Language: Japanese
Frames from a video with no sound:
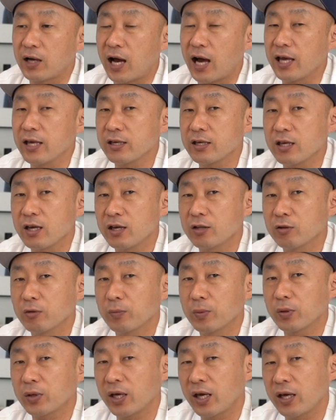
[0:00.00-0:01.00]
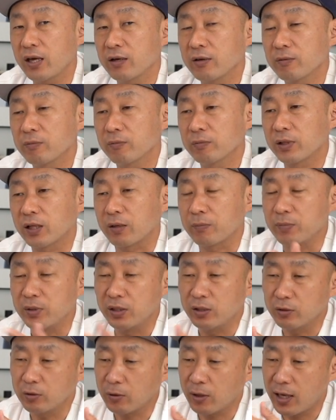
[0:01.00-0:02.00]
う背景のボケ、なんか
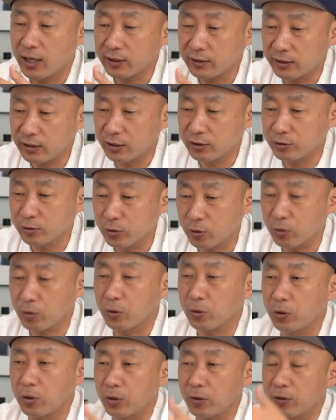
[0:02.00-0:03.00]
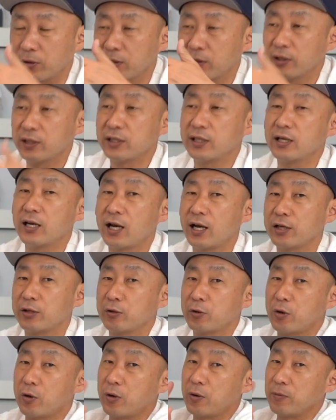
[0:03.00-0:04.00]
ピントが合ってるところ以外
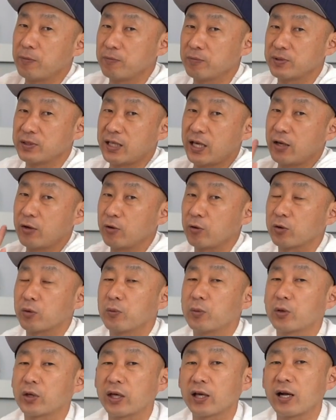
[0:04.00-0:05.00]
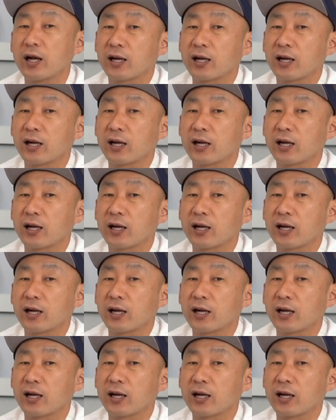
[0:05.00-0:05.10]
の前後のボケ